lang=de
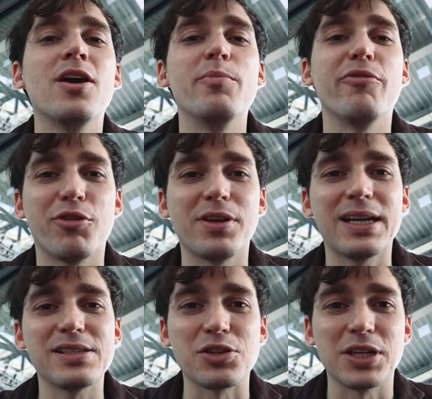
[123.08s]
bevor die
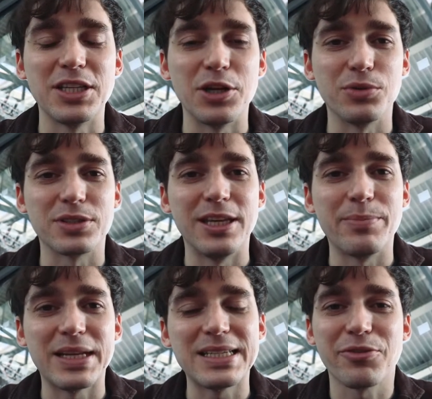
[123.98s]
Reise so richtig losgeht.
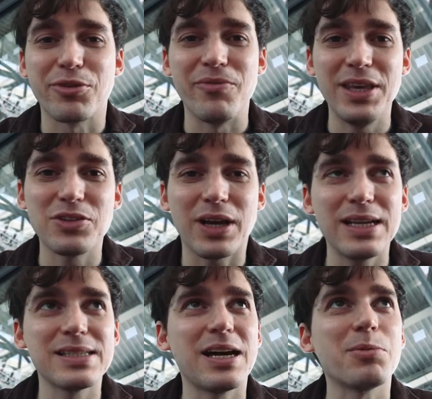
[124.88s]
Man ist auf dem Weg zur
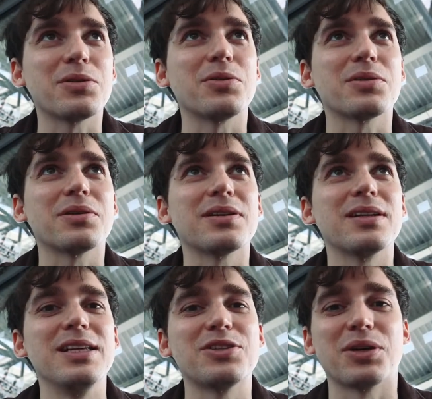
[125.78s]
Reise, aber noch
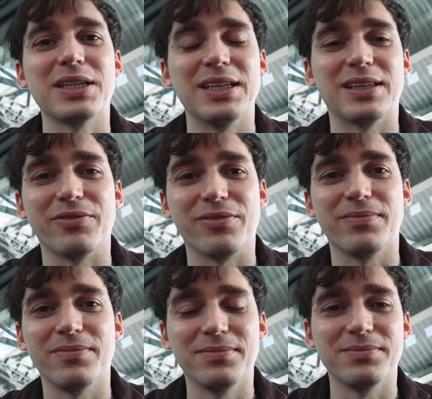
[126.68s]
nicht so richtig
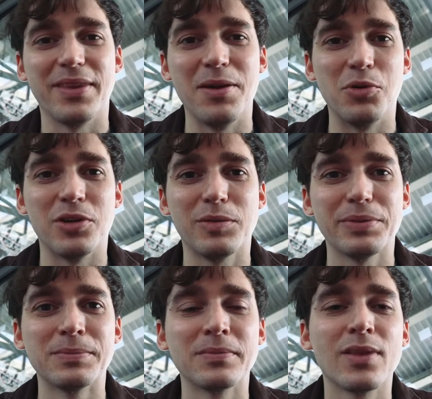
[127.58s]
im, Urlaub
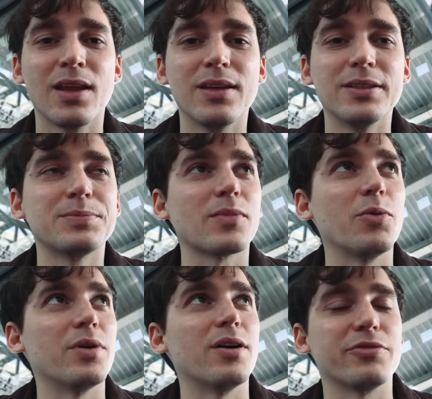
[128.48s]

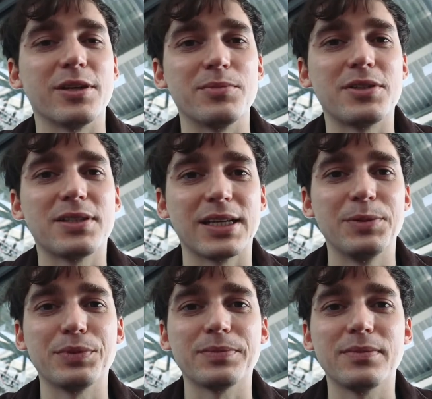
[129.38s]
oder auf seinem
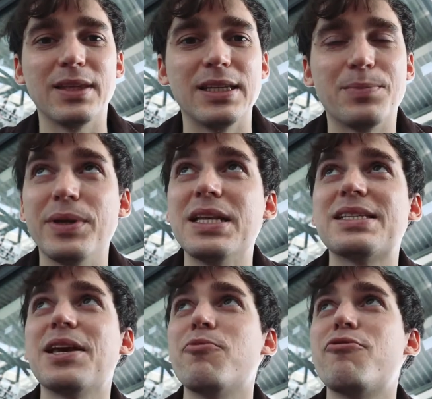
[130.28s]
Trip. Ich bin jetzt hier am